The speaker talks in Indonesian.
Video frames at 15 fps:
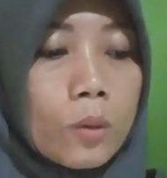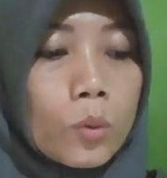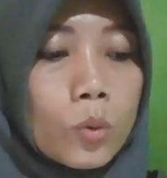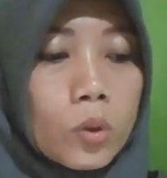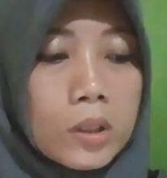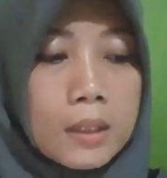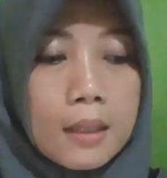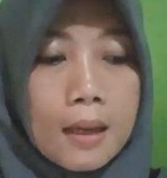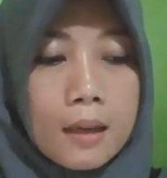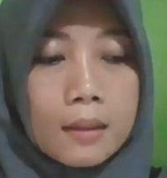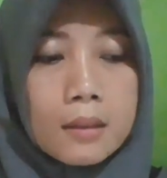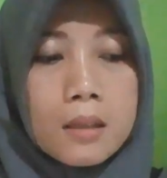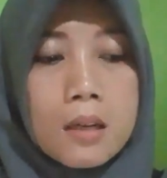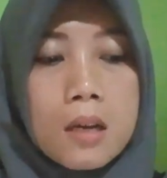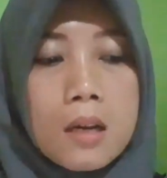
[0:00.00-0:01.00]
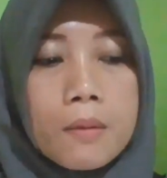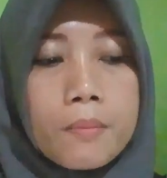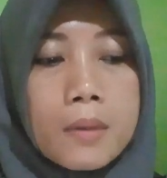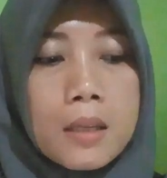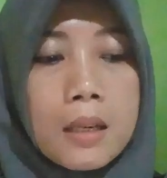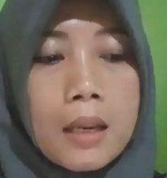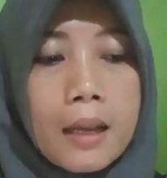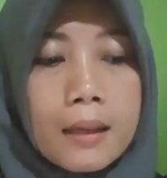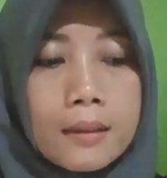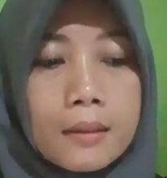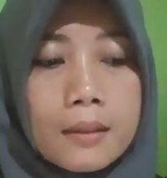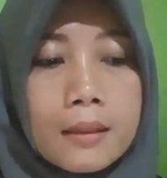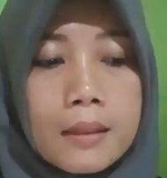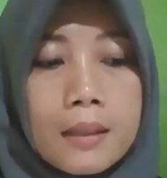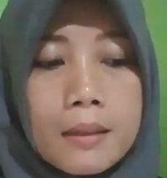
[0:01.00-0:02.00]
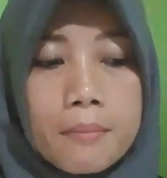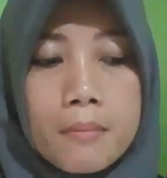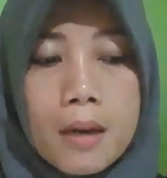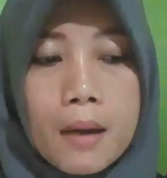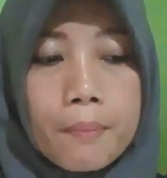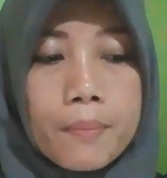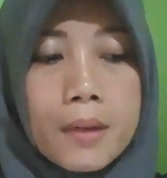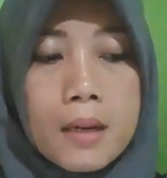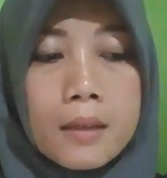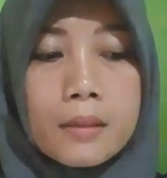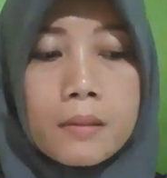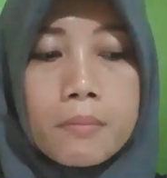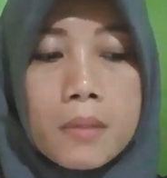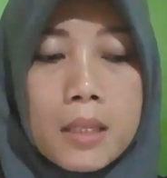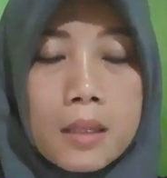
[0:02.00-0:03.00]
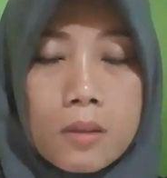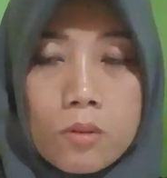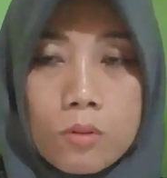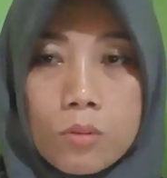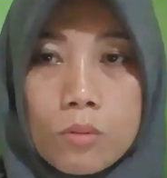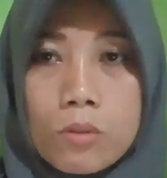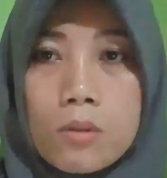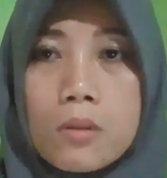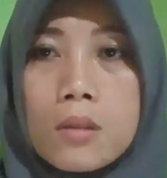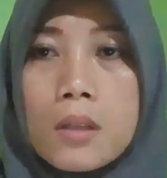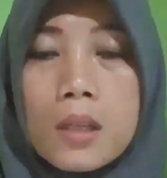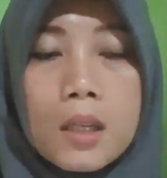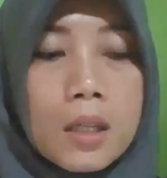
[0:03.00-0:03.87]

usia kehamilan 15 minggu